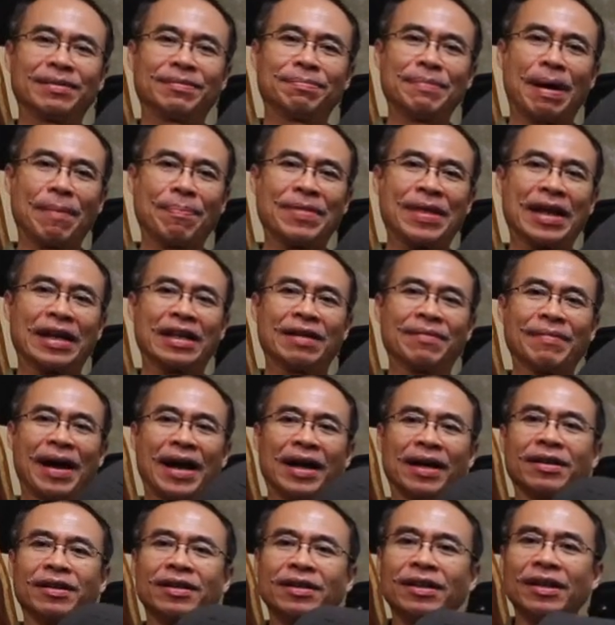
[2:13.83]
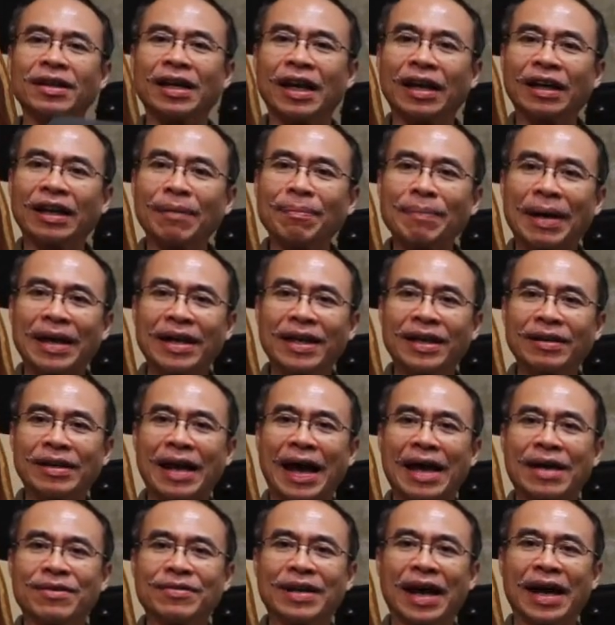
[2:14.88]
แบบเด็ดใช่ไหมเห็นกันไหม
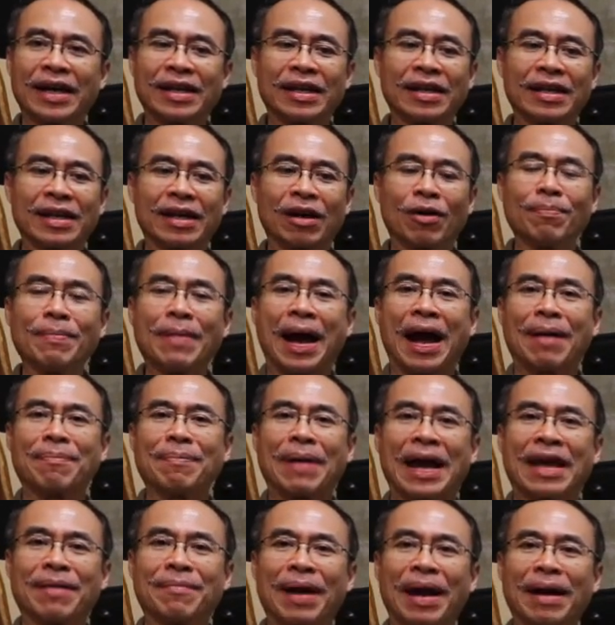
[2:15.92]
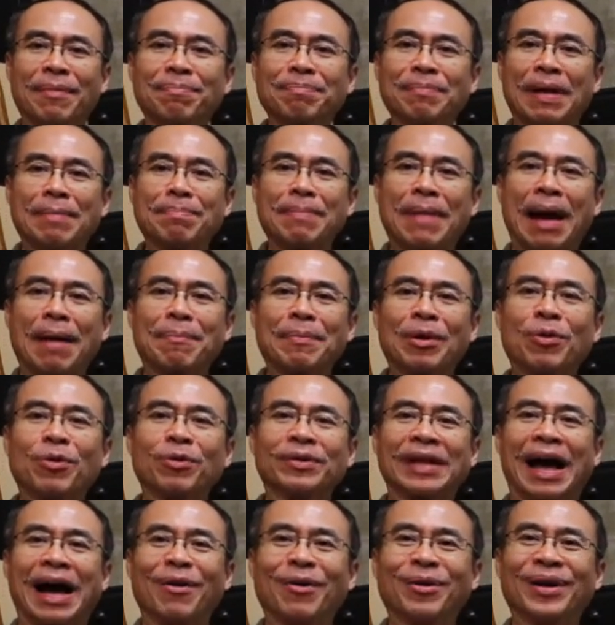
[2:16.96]
ได้อยู่นะนี่นี่เขามาร์กมา เห็นไหมเป็นมาร์กเป็นลูก
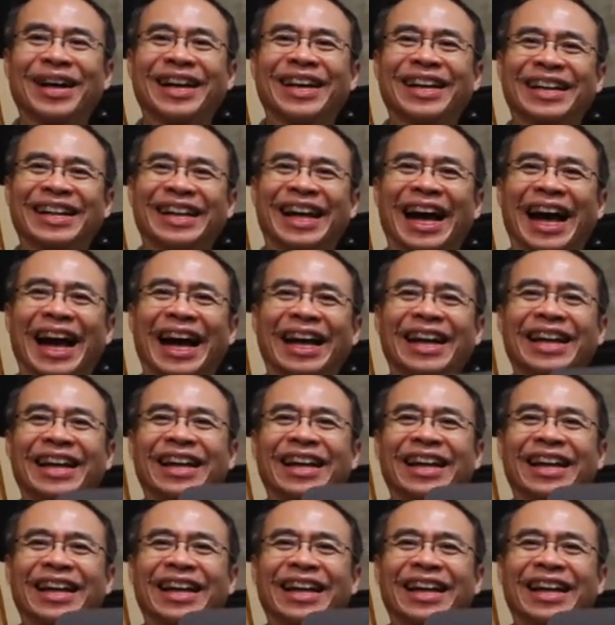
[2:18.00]
เต๋าเลยนะฮะ